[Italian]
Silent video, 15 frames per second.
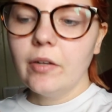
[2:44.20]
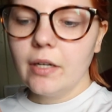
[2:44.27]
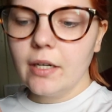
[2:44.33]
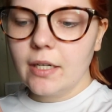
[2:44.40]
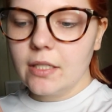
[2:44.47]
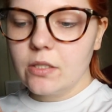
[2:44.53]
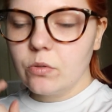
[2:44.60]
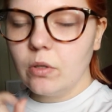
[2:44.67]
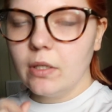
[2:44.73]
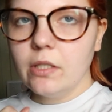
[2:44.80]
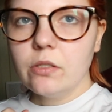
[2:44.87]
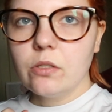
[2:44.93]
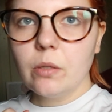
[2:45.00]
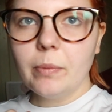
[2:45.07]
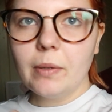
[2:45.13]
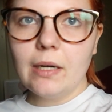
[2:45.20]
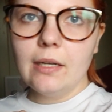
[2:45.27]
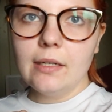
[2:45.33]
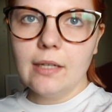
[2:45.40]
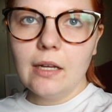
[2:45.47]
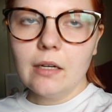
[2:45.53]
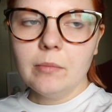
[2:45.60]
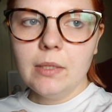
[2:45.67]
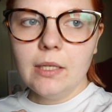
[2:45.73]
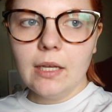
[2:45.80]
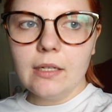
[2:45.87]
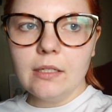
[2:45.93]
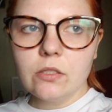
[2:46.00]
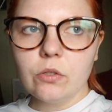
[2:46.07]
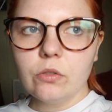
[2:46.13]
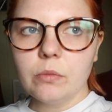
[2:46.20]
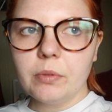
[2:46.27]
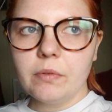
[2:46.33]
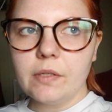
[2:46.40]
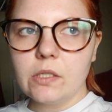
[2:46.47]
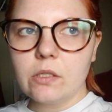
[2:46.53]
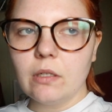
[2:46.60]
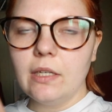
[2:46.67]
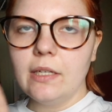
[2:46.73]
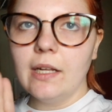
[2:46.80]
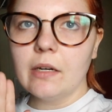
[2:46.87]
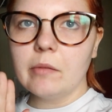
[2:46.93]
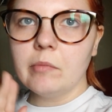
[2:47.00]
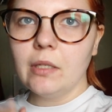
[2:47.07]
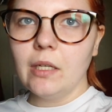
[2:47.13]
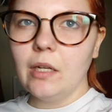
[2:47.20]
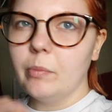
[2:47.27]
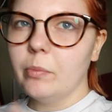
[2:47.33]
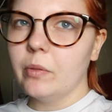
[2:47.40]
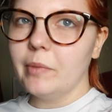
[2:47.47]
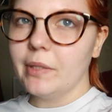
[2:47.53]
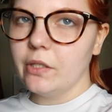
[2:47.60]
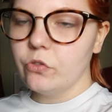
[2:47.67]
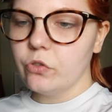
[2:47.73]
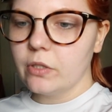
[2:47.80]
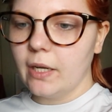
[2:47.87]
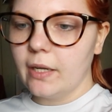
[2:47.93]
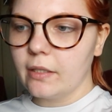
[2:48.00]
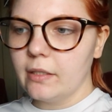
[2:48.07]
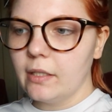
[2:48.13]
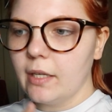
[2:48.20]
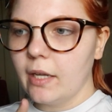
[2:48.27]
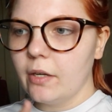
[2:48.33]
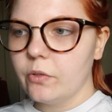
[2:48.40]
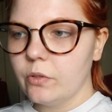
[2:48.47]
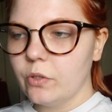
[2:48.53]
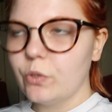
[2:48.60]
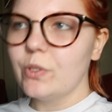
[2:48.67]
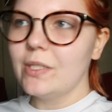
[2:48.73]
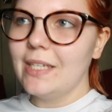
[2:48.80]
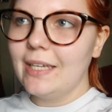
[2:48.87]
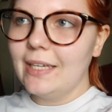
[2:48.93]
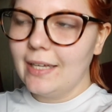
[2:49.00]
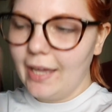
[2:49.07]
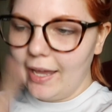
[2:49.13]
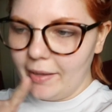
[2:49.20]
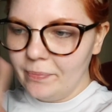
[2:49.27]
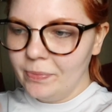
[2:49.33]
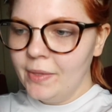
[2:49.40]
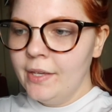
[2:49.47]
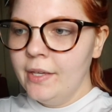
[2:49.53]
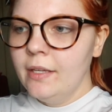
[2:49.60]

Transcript: Allora ragazzuoli, io sto per allenarmi e di solito preferisco allenarmi il pomeriggio tardi che, così che